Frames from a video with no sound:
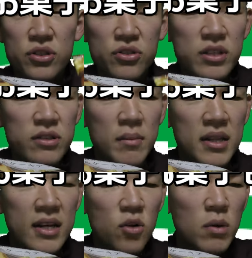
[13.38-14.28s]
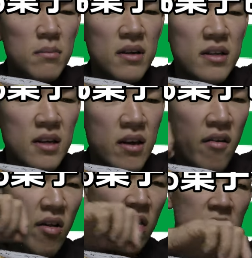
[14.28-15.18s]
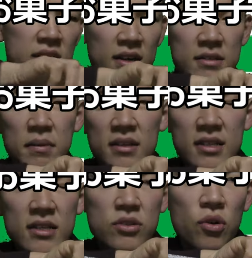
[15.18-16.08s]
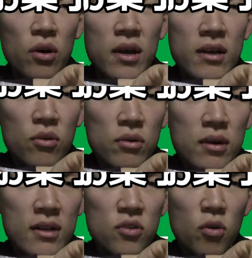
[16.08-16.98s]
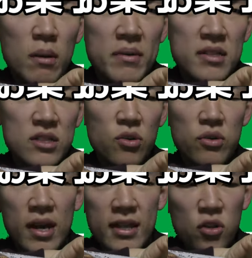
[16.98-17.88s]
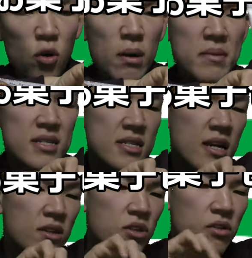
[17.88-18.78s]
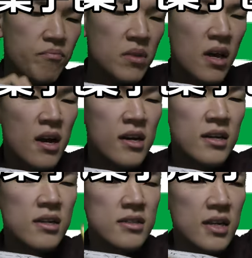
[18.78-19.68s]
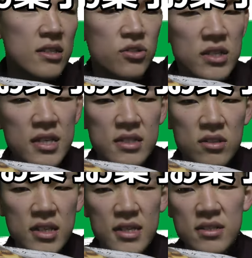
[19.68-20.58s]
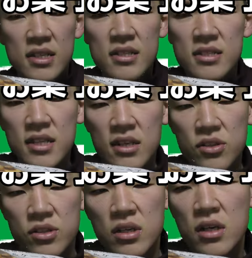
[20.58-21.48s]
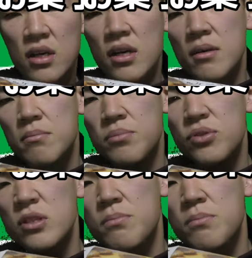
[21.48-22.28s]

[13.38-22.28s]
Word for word: 種類を食べたいと思います100%エンドウ豆使用のエンドウ豆スナック3種チーズのチーズインスティックブル